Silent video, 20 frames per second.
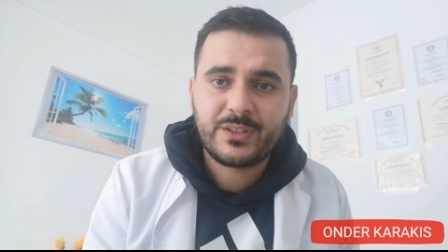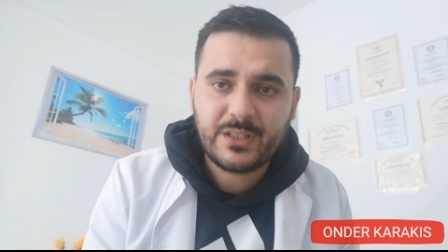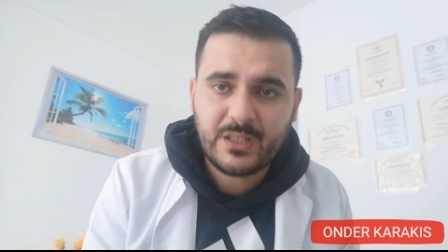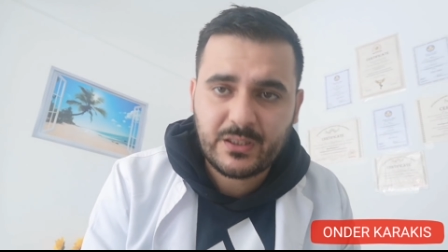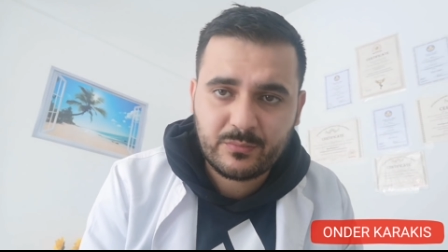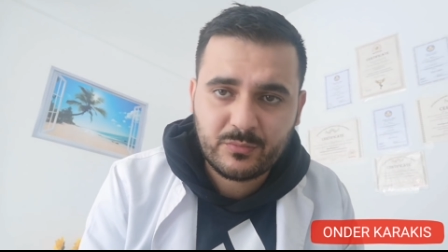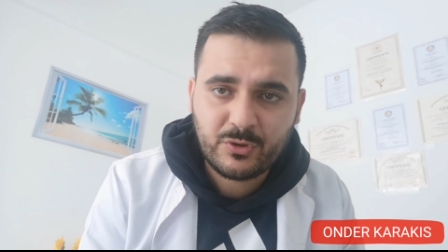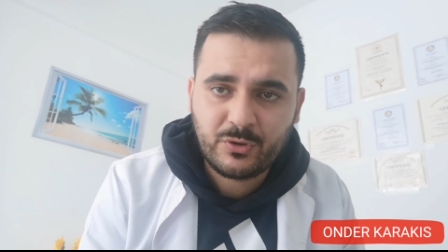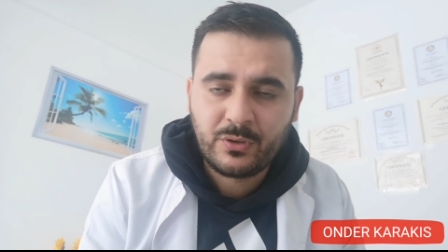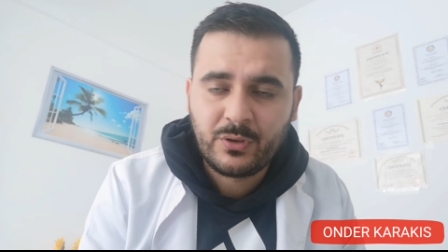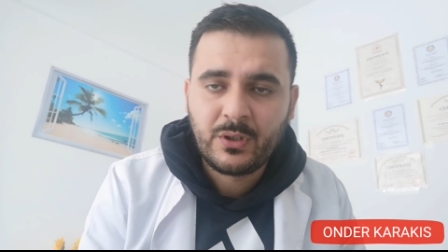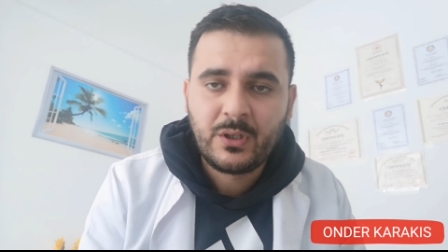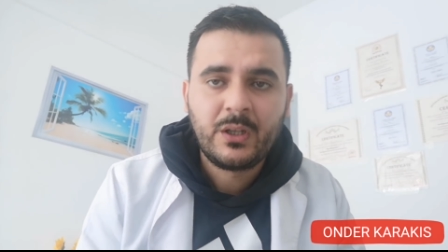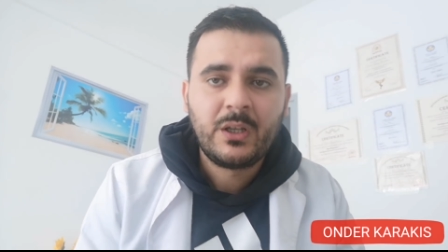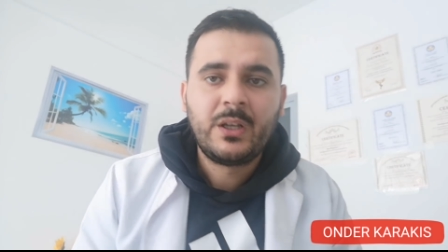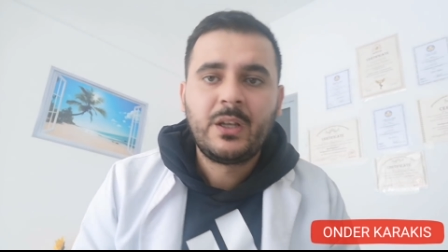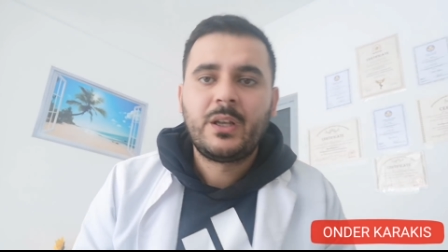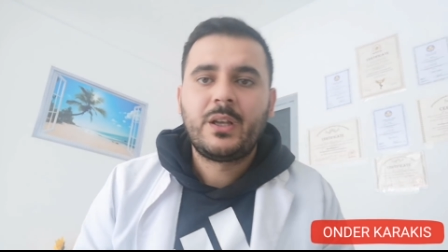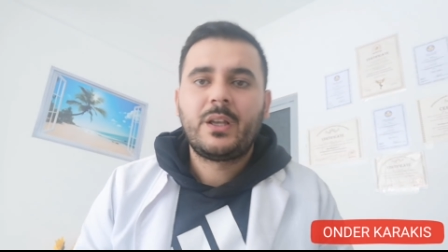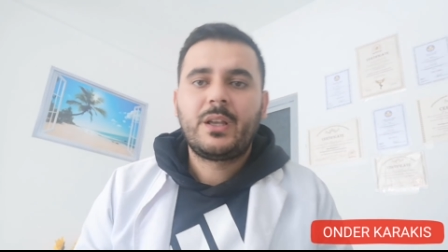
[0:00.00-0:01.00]
Neden bu?
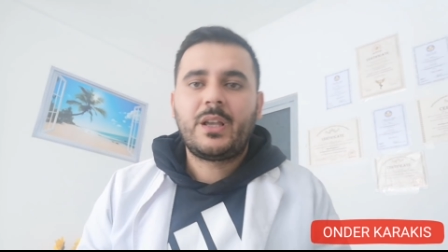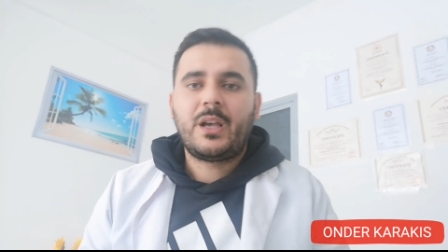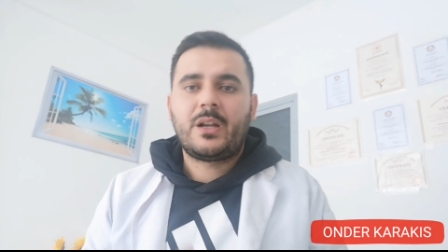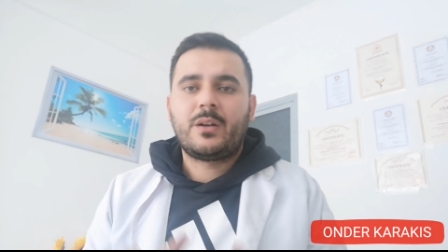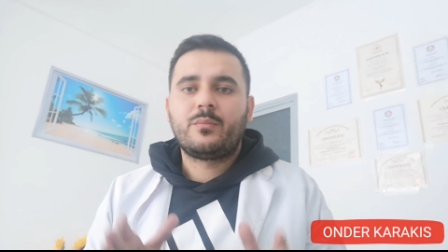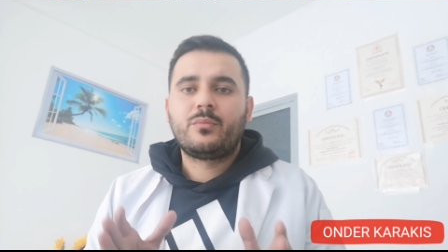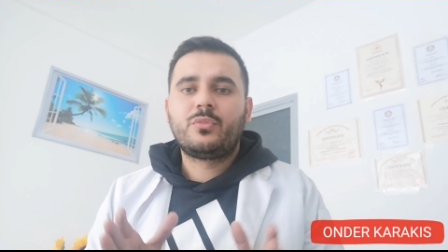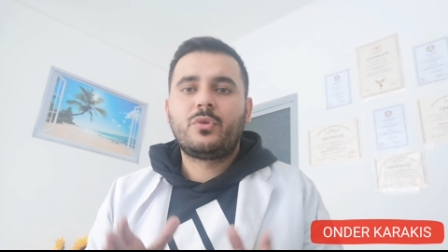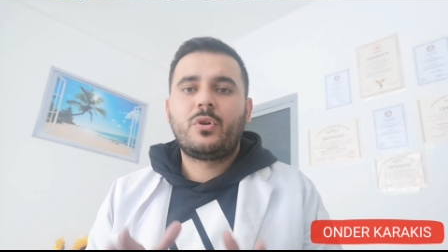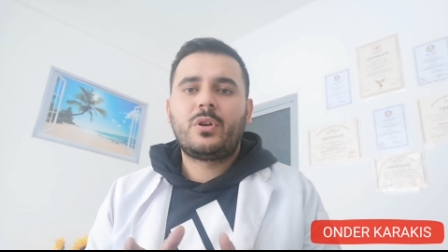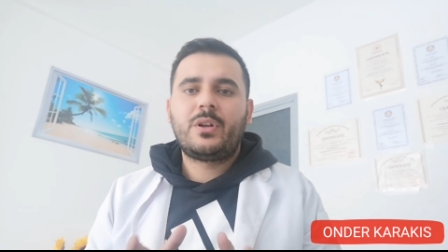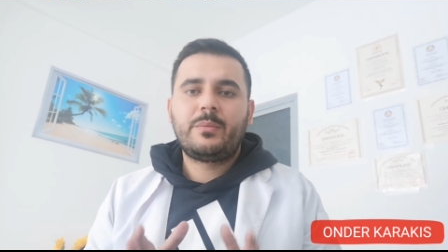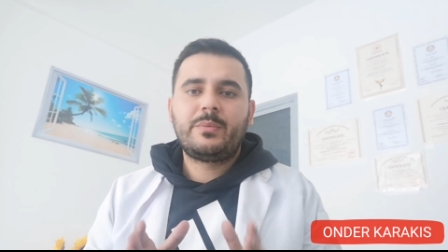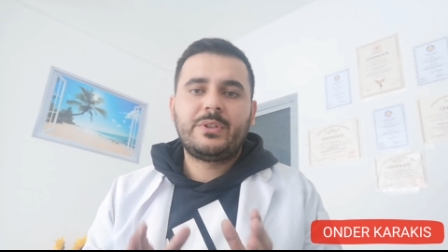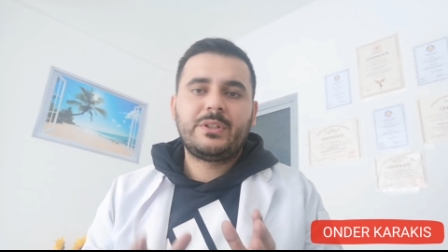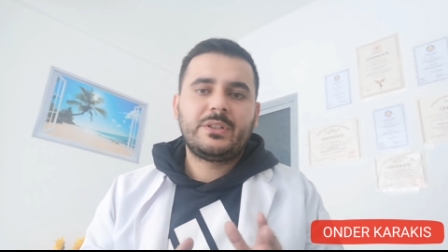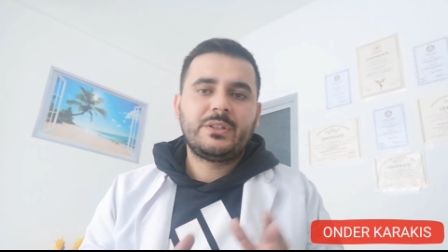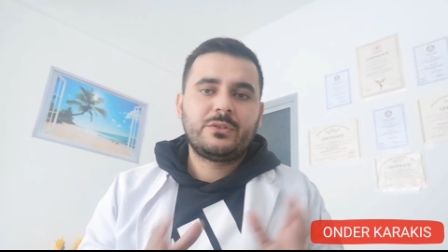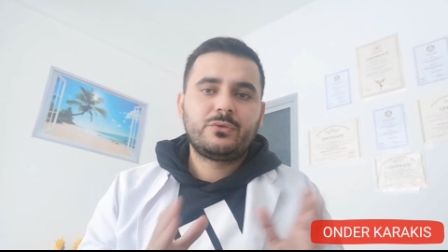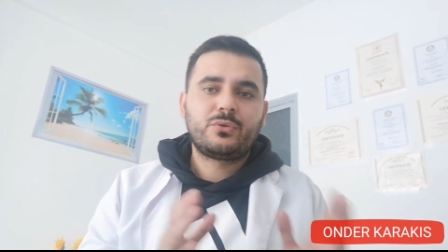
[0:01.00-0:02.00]
Yani böyle
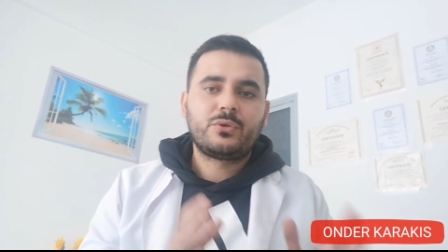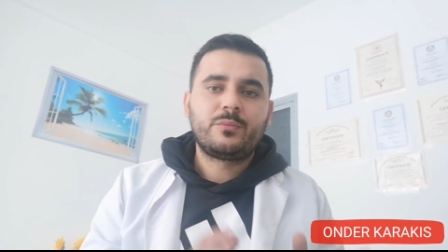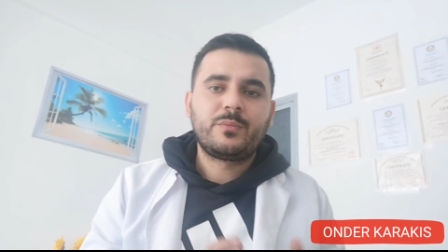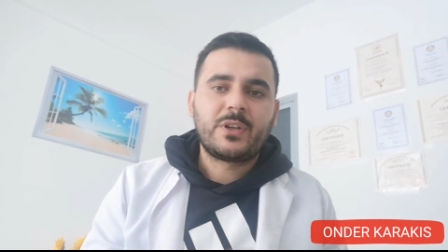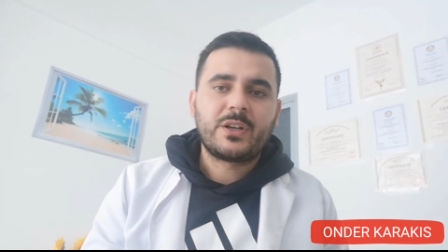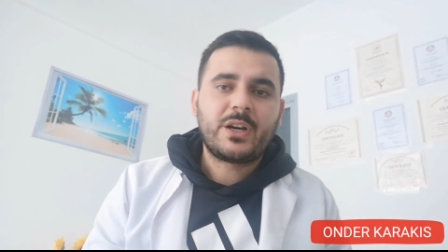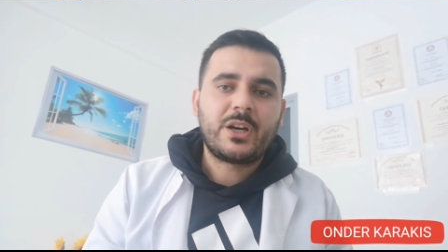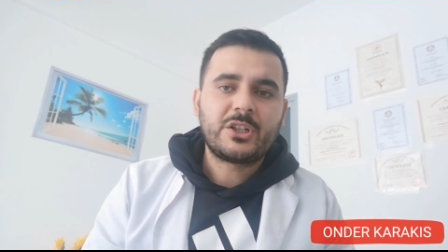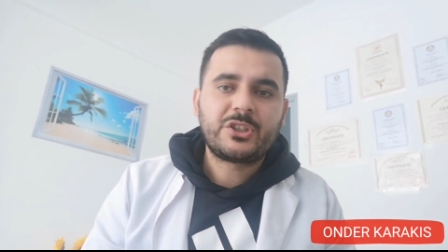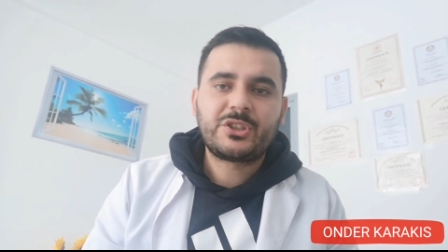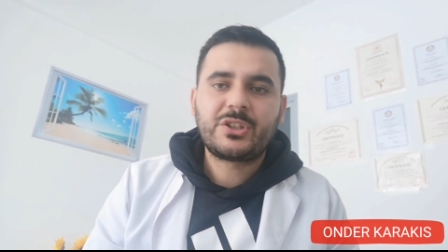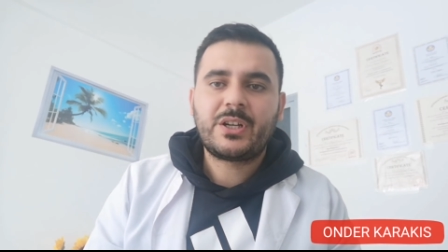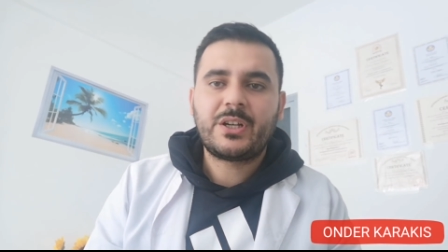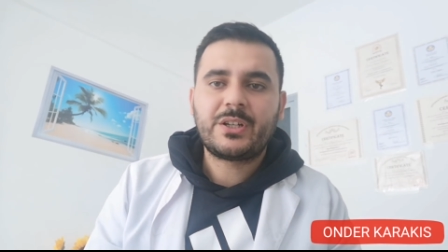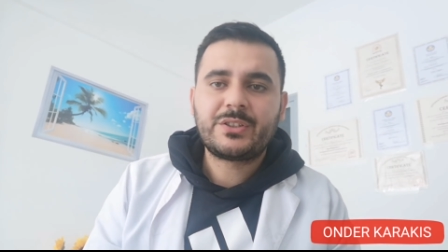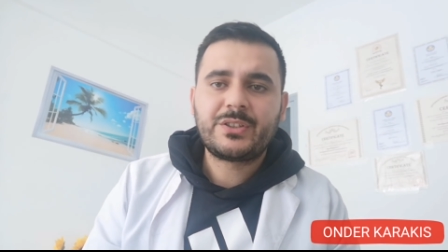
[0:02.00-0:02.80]
bir durumla karşı